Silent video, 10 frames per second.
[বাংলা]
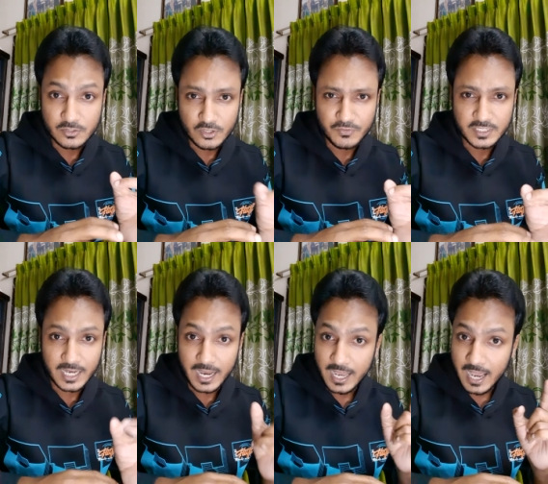
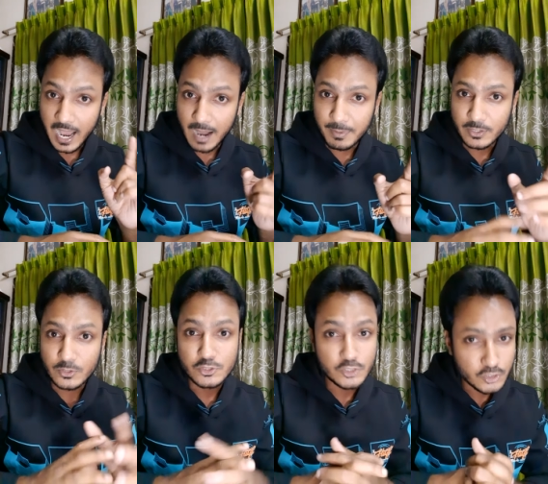ট্রফিটা আবারও
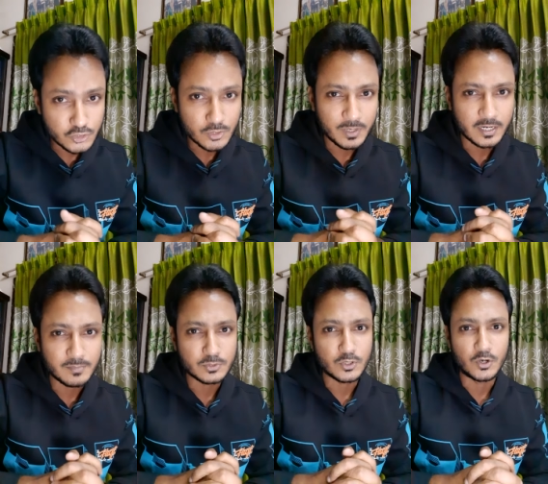ষষ্ঠবারের
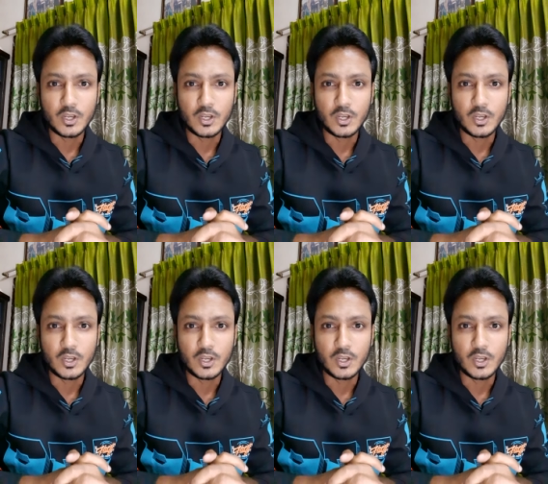মতো